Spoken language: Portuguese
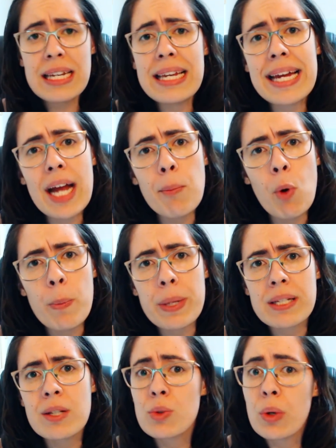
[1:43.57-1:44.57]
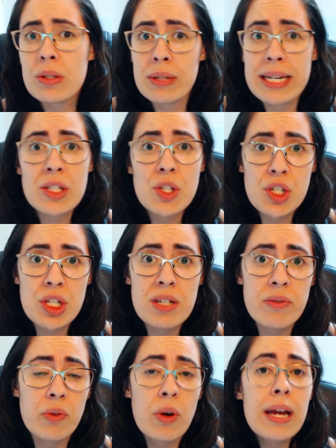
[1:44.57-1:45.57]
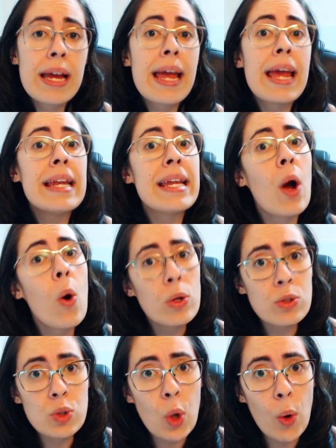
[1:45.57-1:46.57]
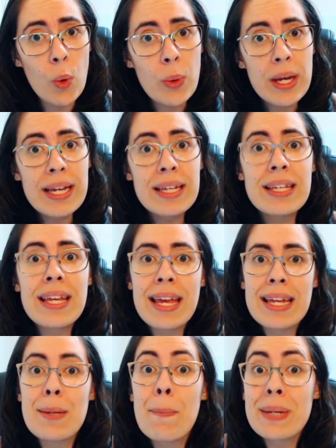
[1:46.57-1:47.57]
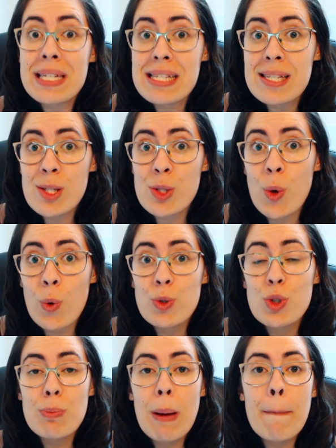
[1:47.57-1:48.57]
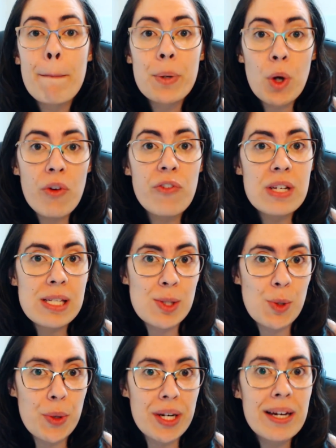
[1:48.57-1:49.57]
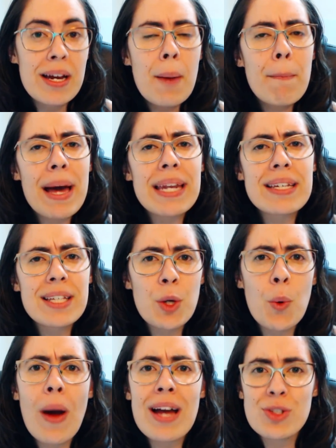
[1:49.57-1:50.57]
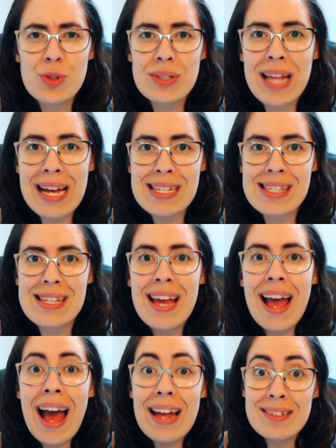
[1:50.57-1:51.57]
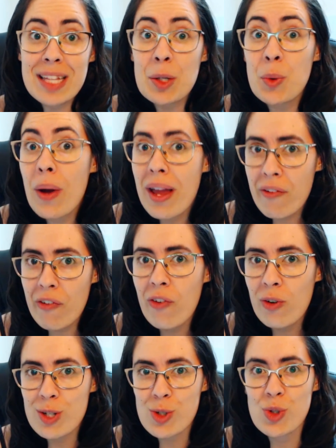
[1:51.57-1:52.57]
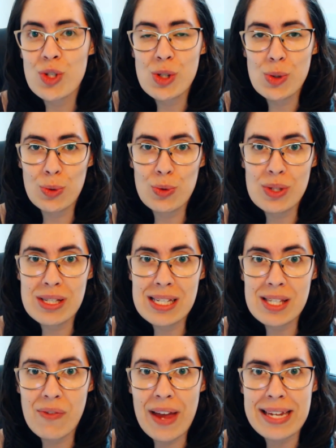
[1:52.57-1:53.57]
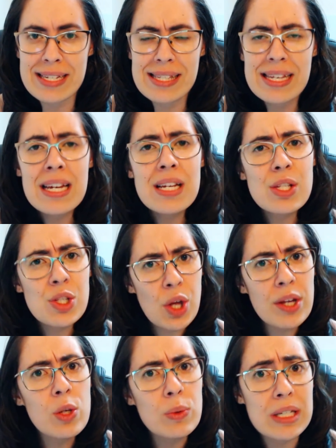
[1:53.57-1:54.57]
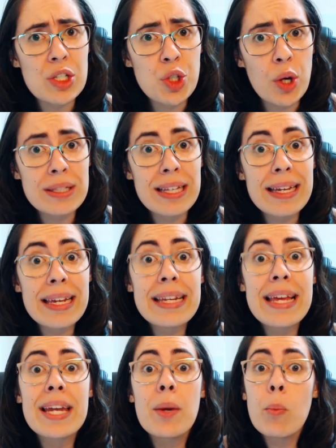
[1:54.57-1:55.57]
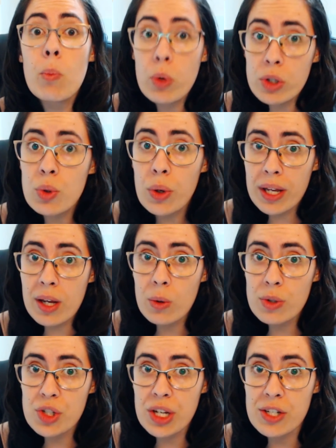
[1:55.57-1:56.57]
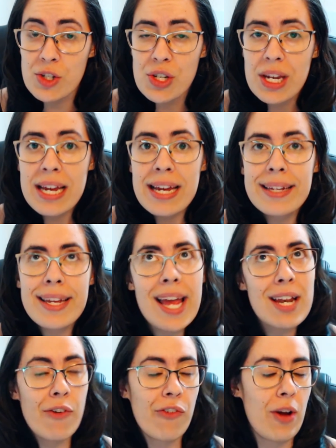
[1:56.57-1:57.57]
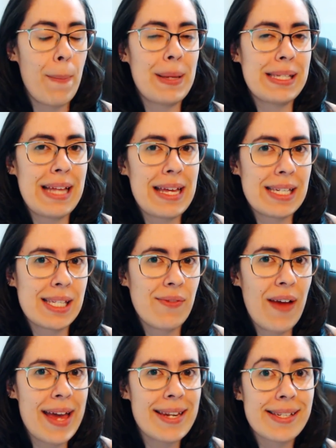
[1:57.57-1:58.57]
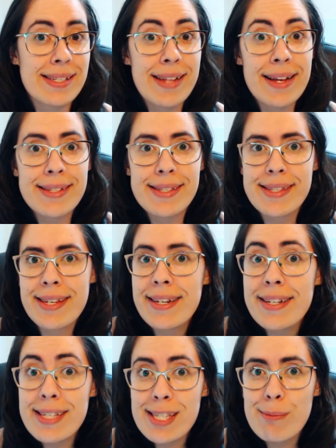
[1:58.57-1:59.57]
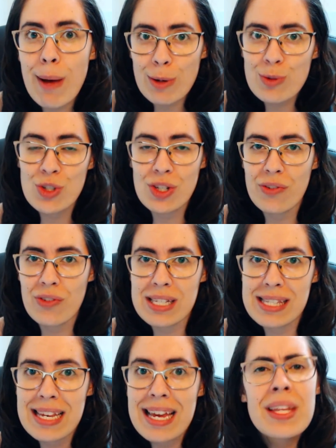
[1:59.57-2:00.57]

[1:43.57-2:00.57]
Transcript: Ele acabou perdendo o ano letivo, ele rodou e ele precisou de uma professora para que o ajudasse a ter um reforço de estudos nas férias. Só que o TJ, ele era muito rico, gente, e ele foi passar as férias nas Ilhas Maldivas.